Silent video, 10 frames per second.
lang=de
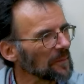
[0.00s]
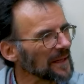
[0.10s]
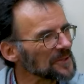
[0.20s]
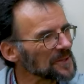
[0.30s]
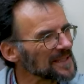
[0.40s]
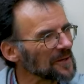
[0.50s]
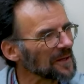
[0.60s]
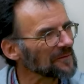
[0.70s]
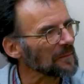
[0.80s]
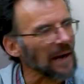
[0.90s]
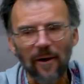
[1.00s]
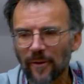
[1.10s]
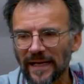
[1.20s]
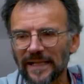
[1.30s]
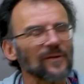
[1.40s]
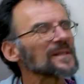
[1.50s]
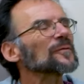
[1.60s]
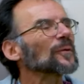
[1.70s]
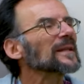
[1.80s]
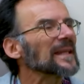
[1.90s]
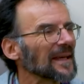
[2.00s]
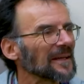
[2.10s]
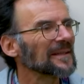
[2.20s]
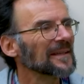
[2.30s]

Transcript: wo Menschen sagen, wir brauchen etwas von dir.